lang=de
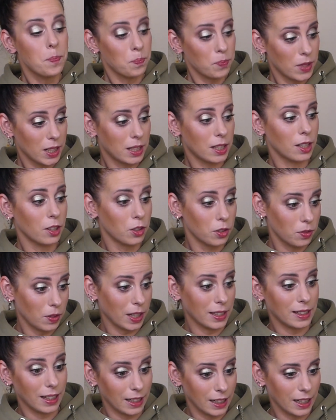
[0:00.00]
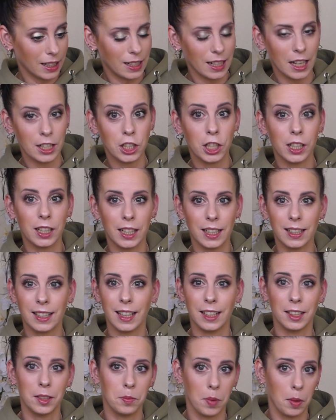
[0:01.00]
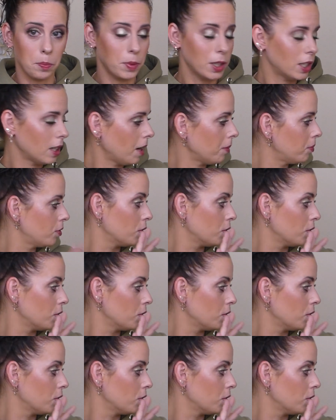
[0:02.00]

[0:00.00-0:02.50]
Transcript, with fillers: beziehungsweise in die Tasche, die ich dann immer mit habe